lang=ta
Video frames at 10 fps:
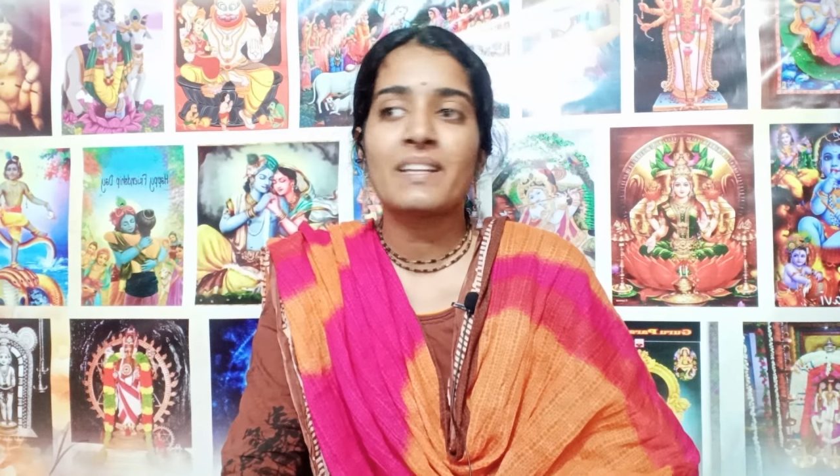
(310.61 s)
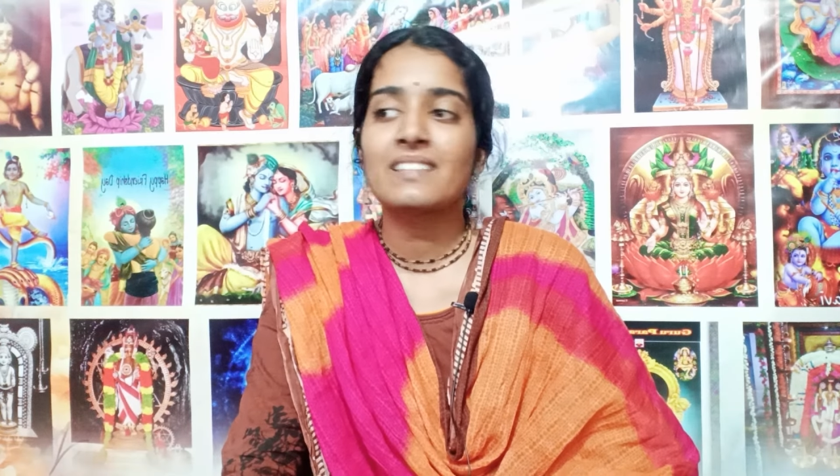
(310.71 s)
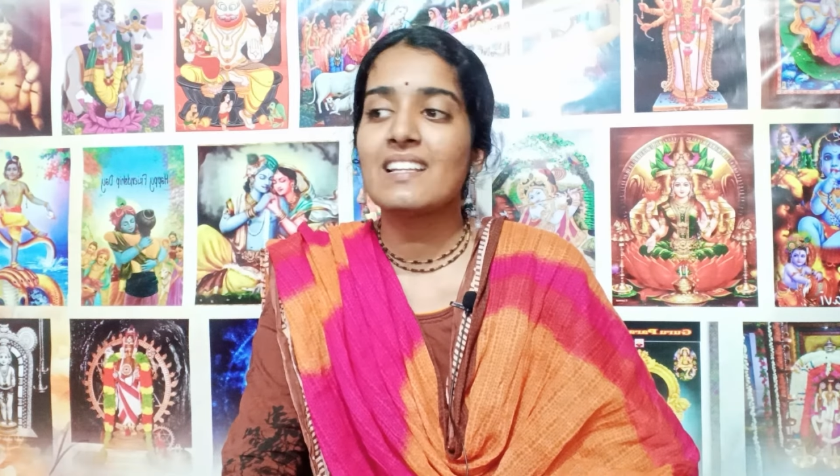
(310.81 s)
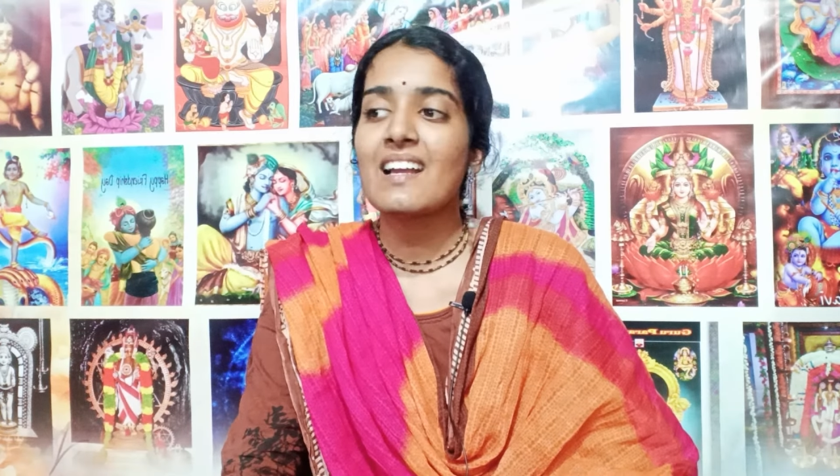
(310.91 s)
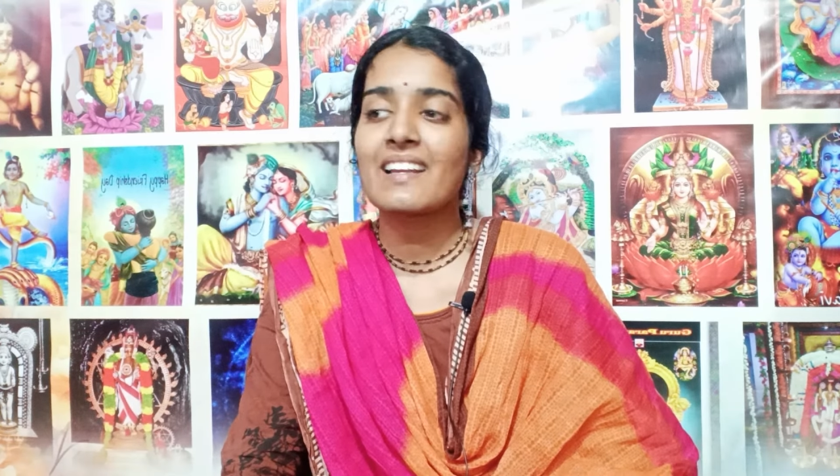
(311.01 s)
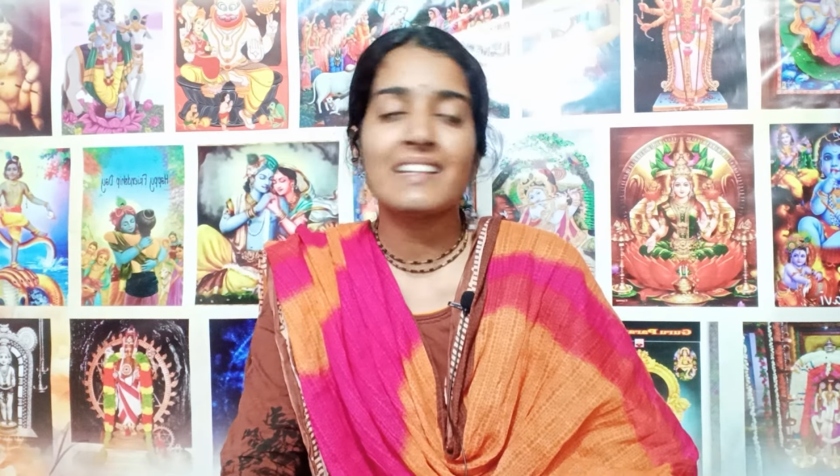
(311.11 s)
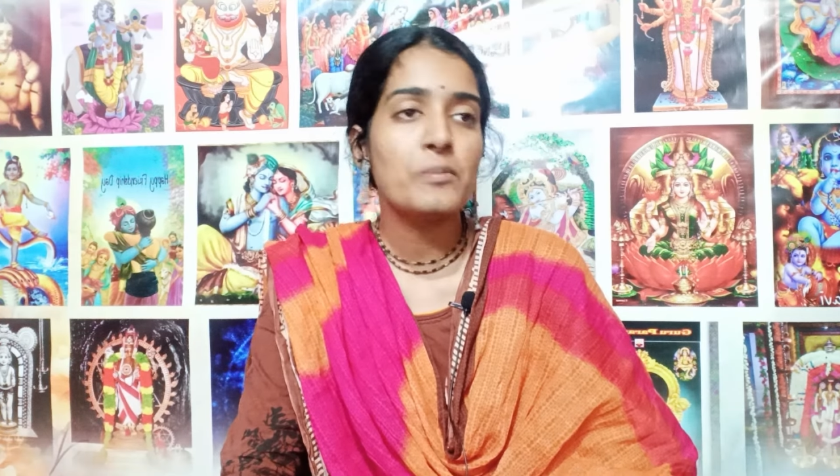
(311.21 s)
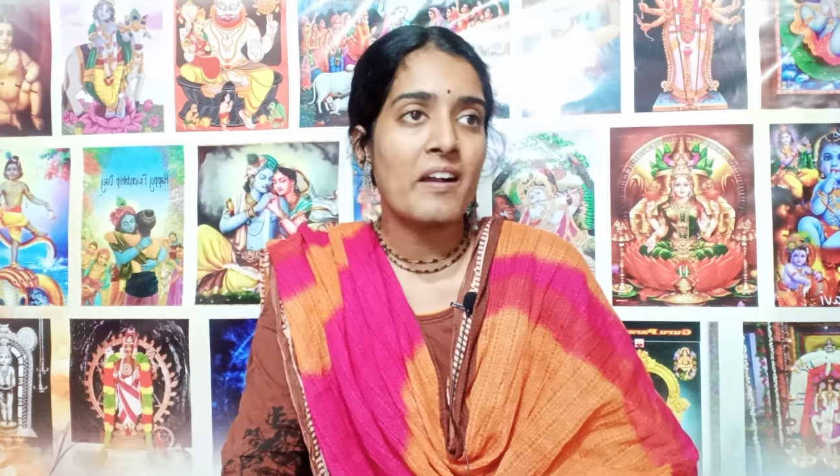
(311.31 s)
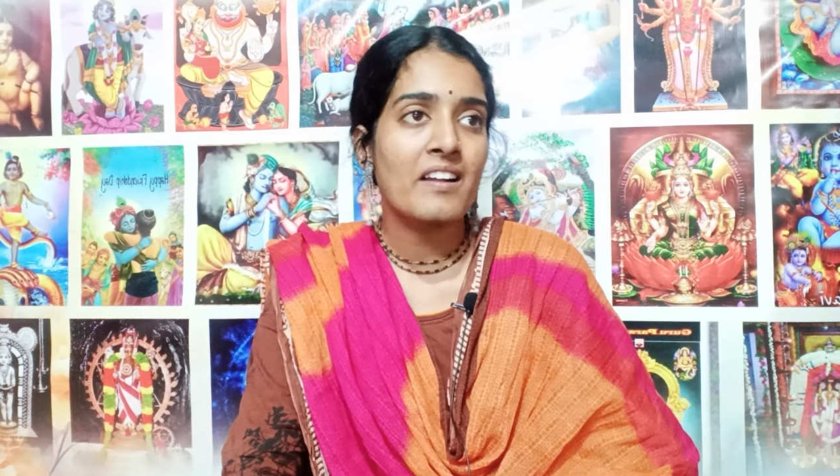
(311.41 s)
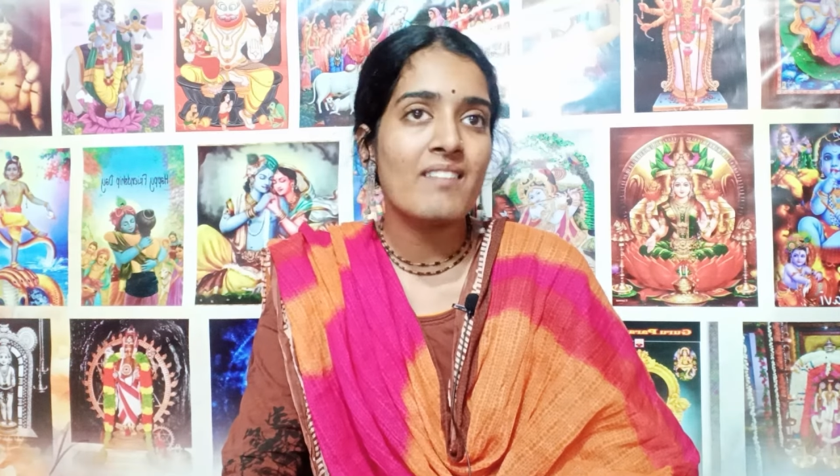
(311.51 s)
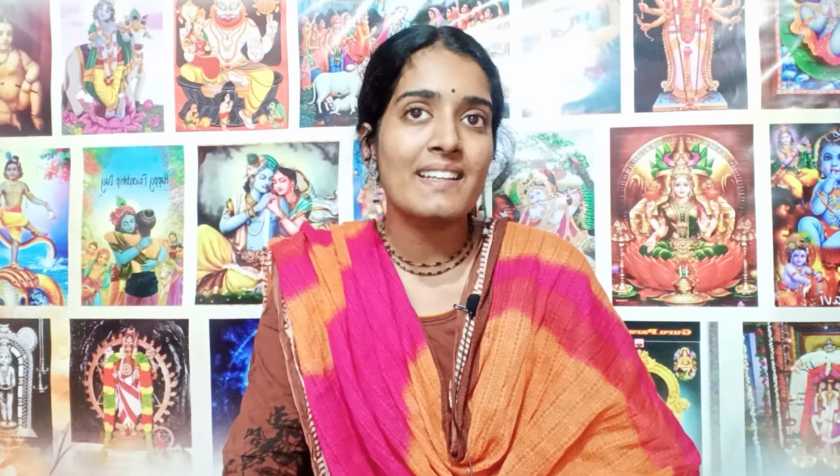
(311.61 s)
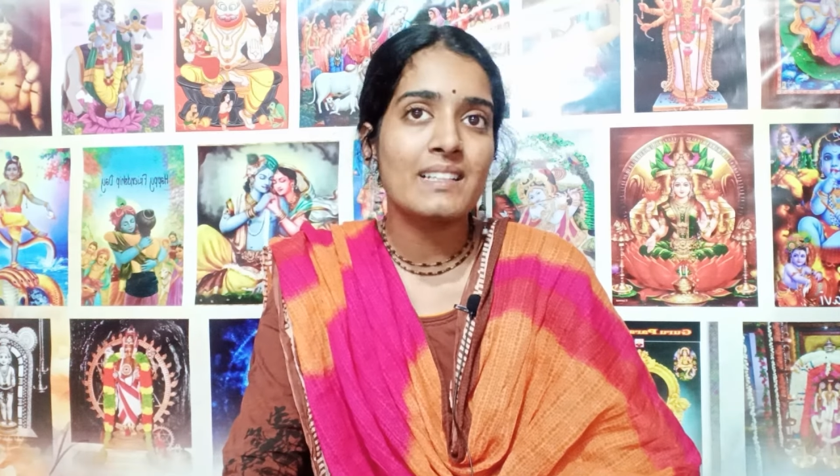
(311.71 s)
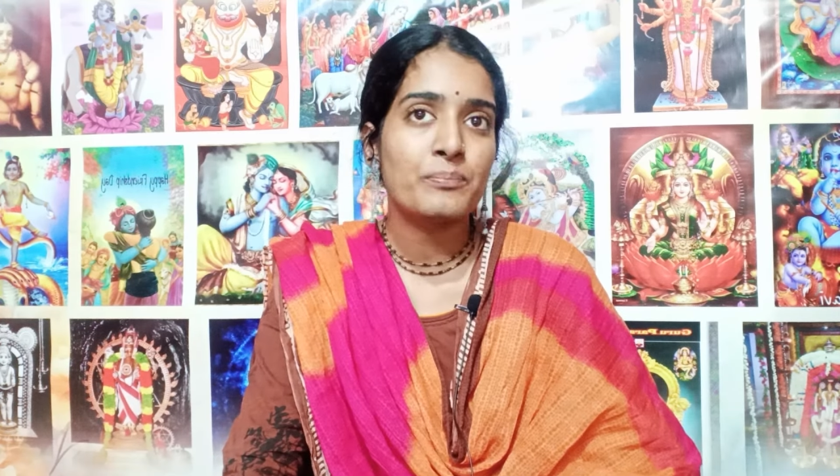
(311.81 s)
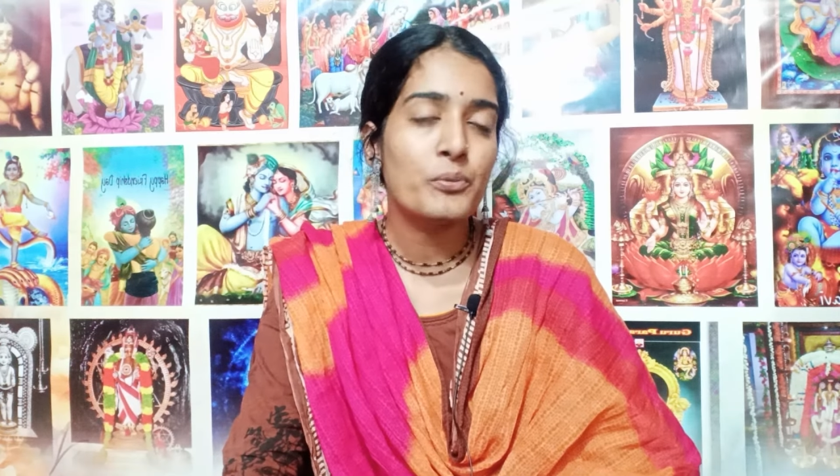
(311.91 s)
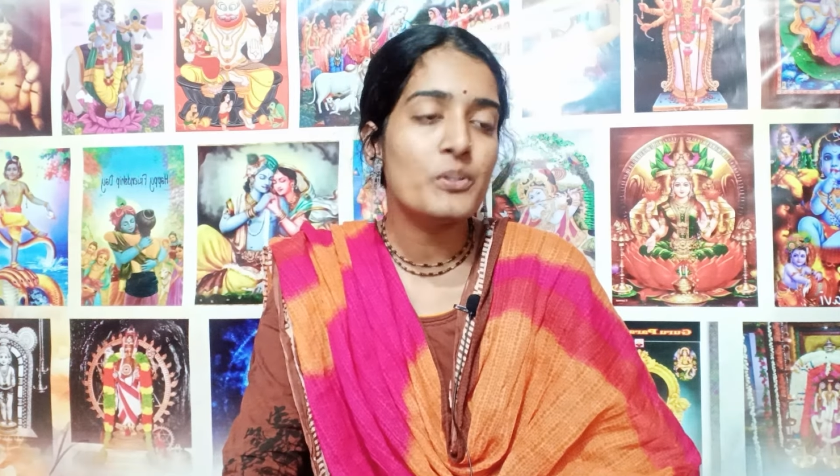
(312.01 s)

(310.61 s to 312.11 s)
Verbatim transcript: சமயத்தில் அங்கேருந்து பகவானுக்கு